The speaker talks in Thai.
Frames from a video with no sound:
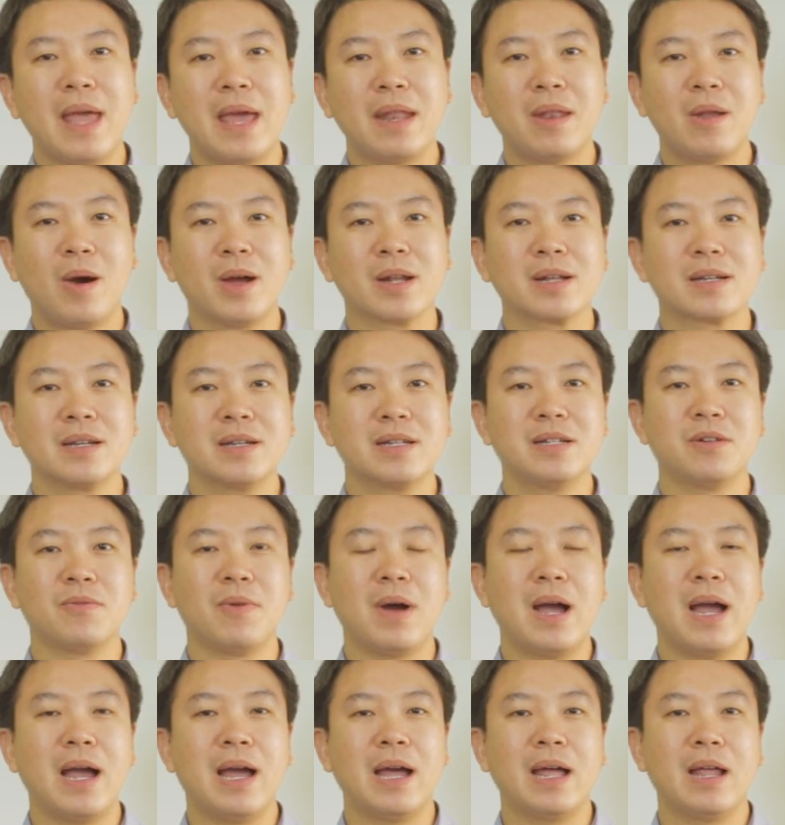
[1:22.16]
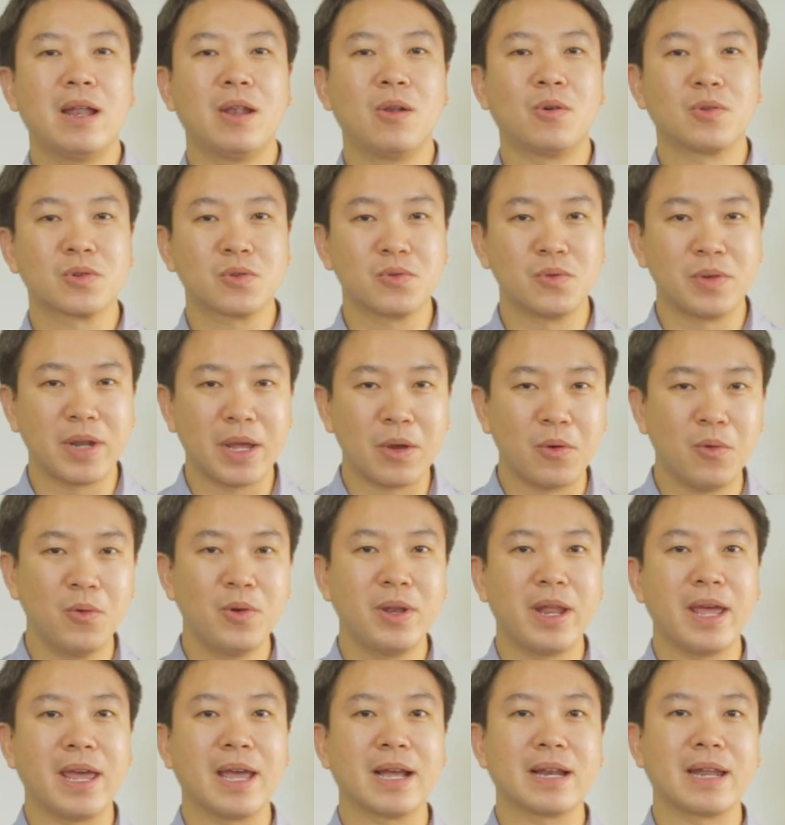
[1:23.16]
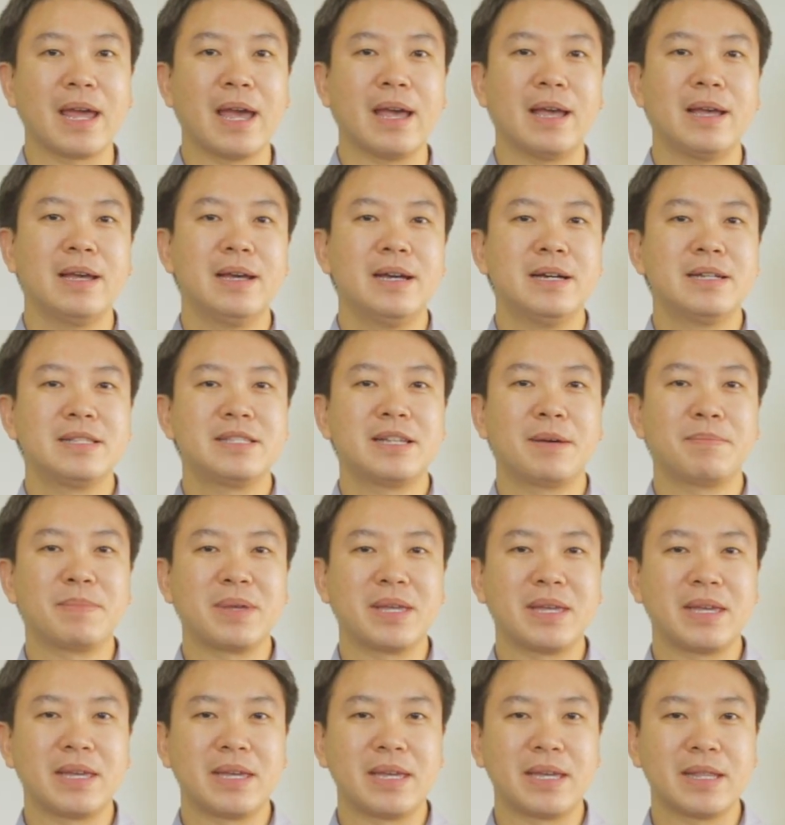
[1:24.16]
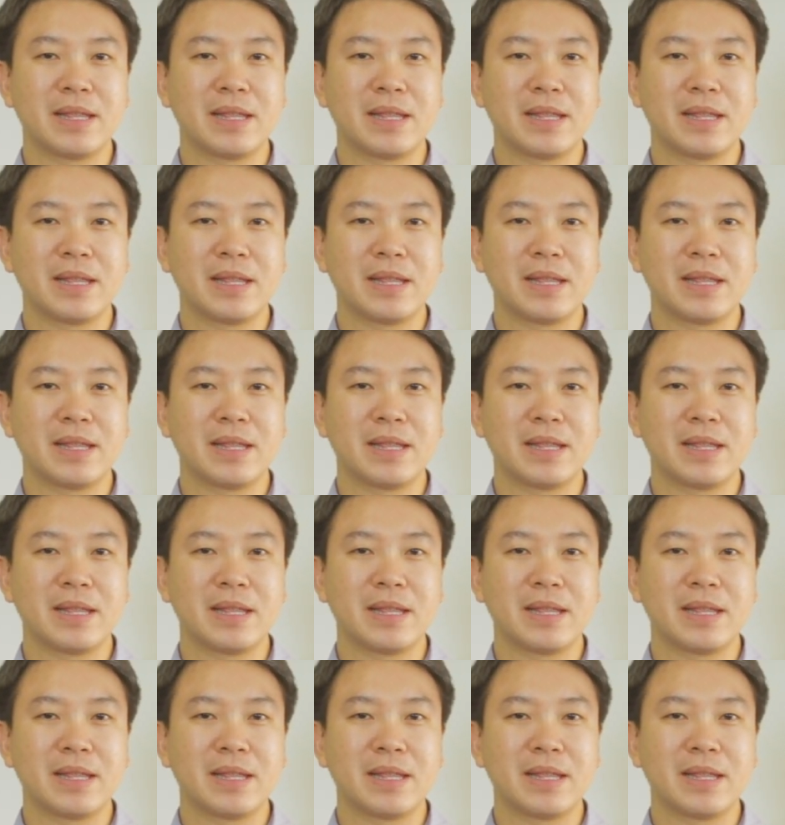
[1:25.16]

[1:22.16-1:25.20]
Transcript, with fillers: แน่นอนก็คือว่าลงทุนในหุ้นเองเนี่ยจะมี